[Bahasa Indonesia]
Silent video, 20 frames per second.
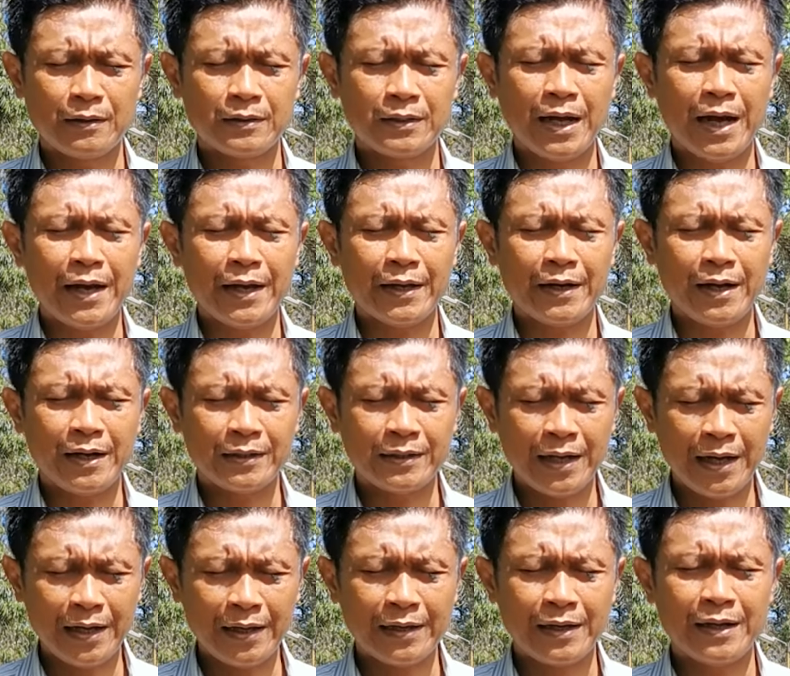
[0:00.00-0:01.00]

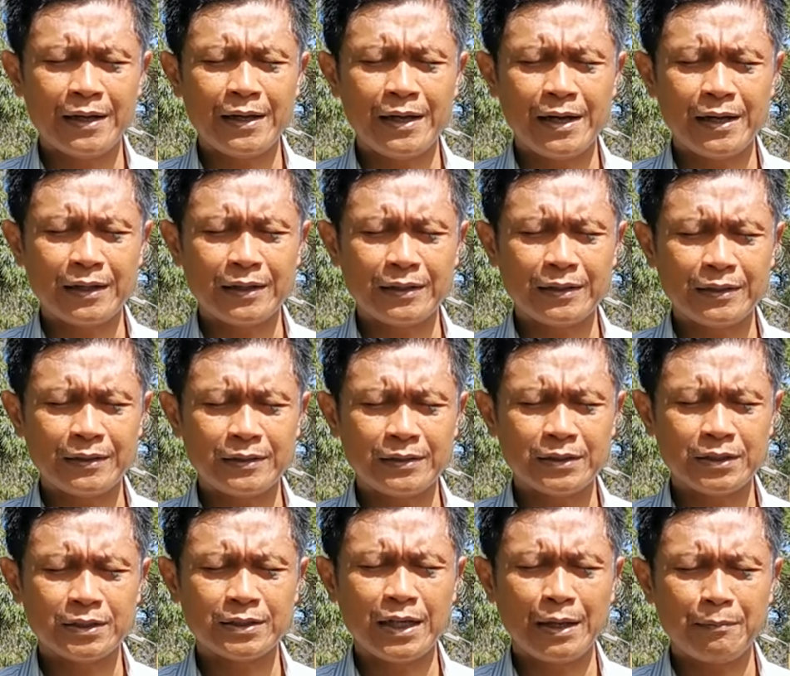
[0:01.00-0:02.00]
daerah-daerah yang
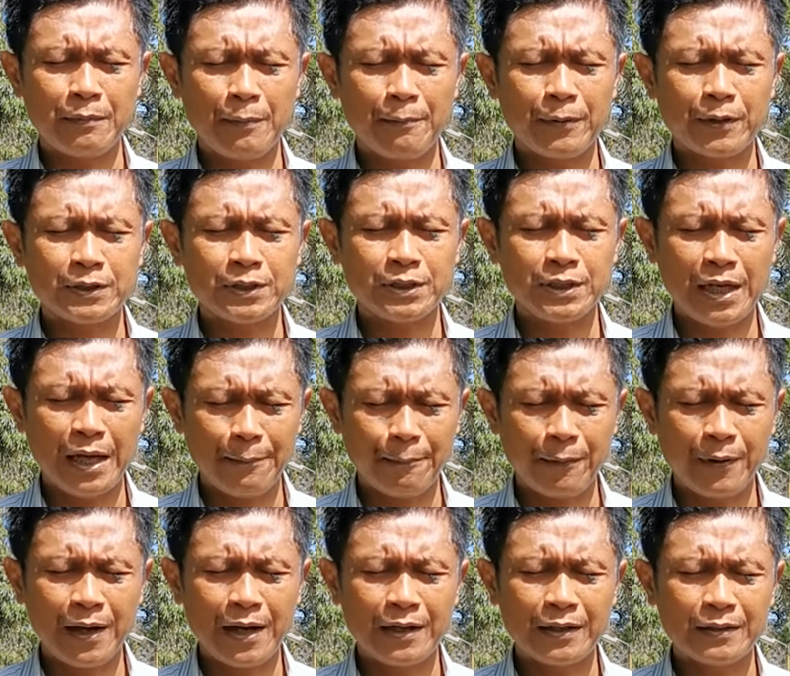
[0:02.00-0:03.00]
sedang
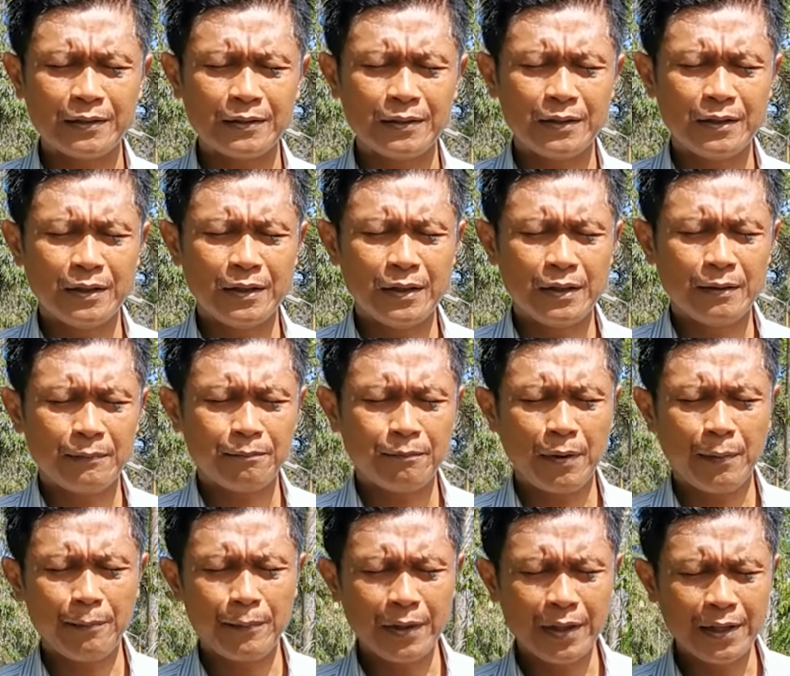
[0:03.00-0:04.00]
mempersiapkan
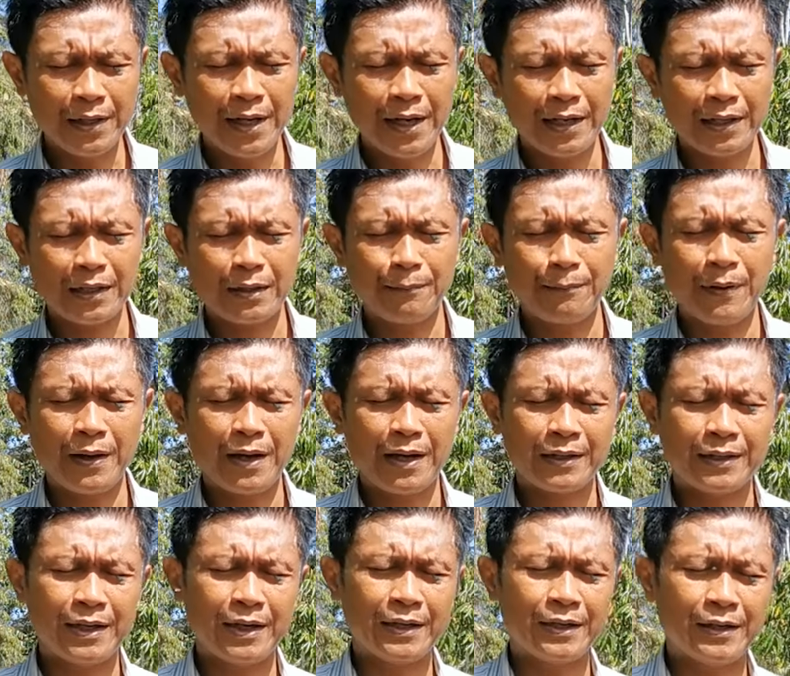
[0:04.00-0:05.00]
pemilihan kepala
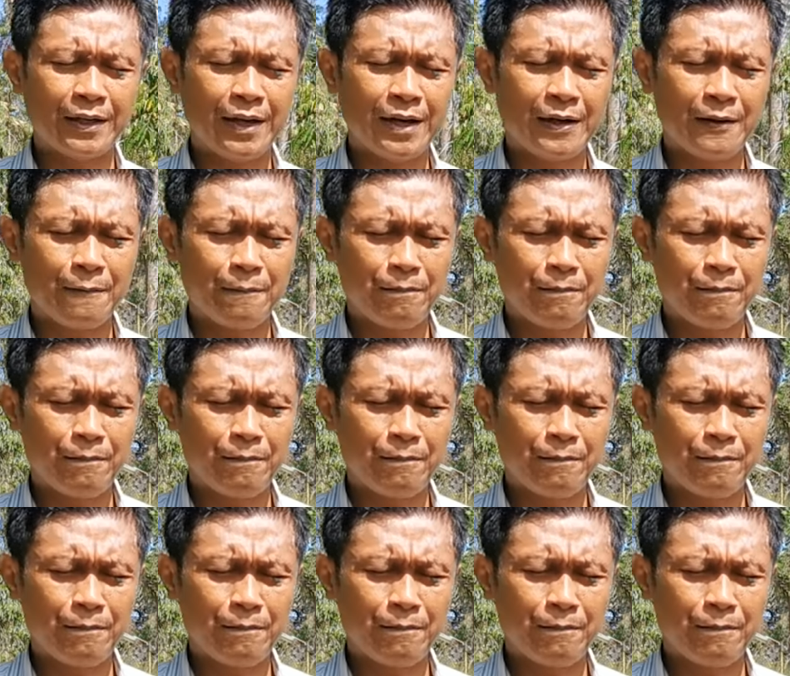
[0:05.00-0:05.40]
daerah